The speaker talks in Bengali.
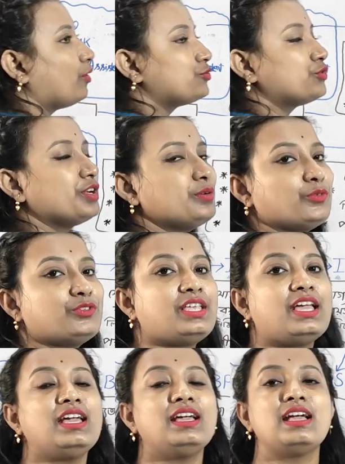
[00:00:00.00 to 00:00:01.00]
বছরের
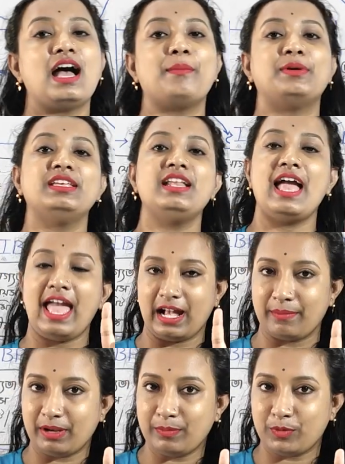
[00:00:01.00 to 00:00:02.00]
মধ্যে আমাদের
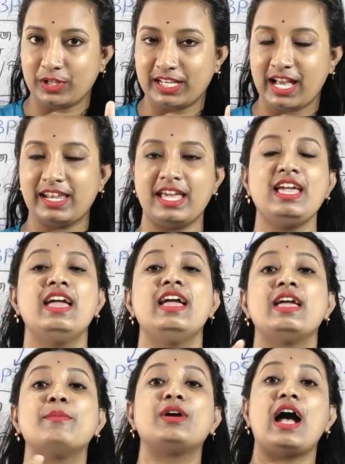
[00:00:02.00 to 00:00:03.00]
একবার পরীক্ষা নেয়
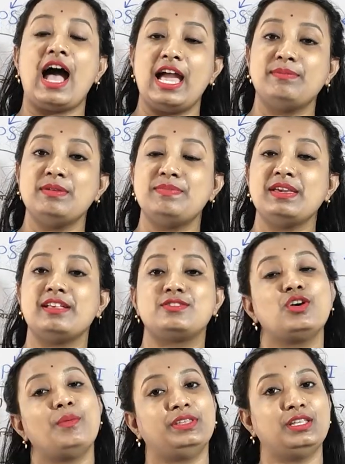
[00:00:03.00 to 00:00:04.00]
এবং
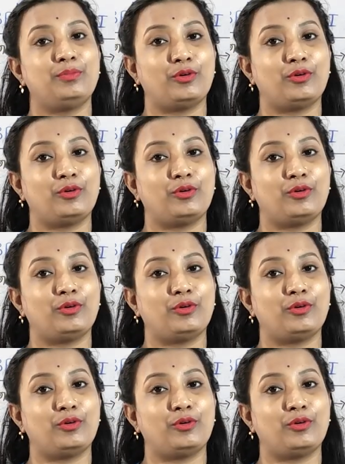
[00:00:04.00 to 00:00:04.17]
আইবিপিএসও আমাদের